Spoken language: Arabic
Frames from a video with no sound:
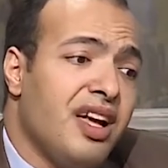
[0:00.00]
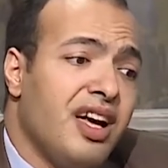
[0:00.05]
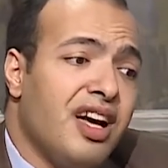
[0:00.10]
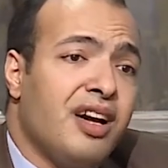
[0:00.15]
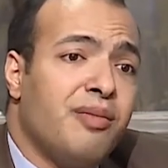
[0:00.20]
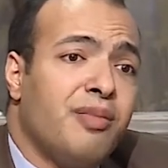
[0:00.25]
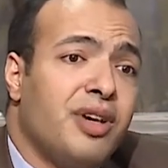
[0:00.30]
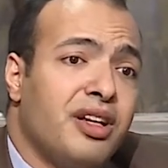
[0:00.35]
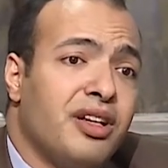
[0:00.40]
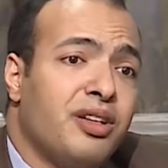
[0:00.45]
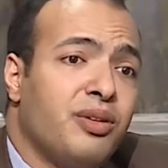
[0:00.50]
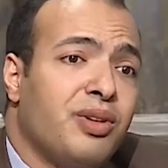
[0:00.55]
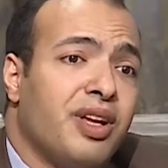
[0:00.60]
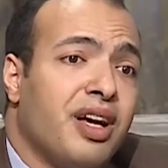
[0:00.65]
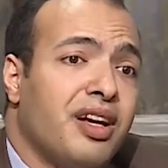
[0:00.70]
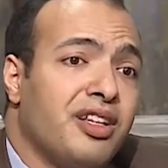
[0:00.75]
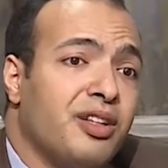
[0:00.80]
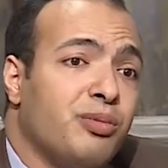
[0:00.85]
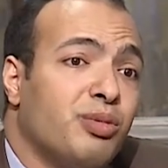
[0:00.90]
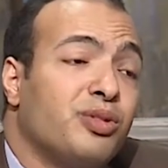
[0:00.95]
امل انه
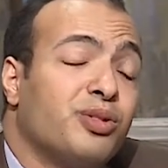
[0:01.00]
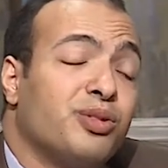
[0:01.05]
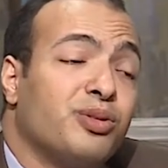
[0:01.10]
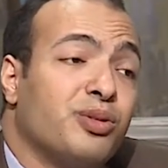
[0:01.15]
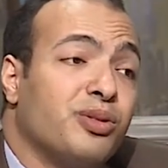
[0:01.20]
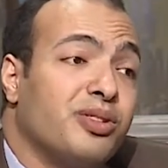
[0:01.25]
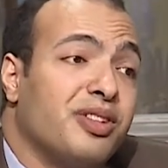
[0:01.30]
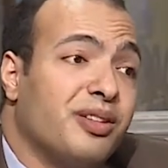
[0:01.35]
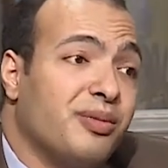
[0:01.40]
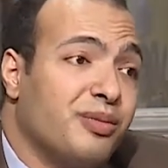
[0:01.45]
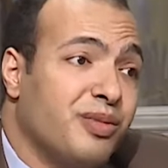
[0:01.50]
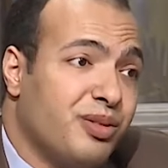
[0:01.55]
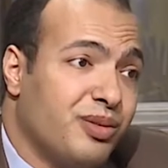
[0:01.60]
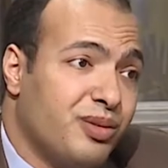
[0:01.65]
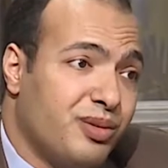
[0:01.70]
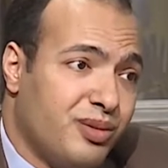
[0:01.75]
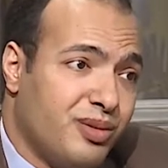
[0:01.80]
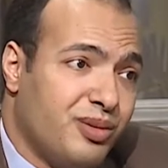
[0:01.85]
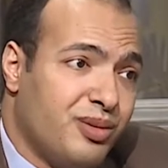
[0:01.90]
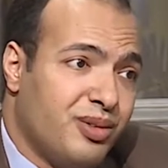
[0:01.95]
لا يبص قدام
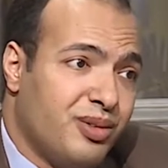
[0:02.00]
منه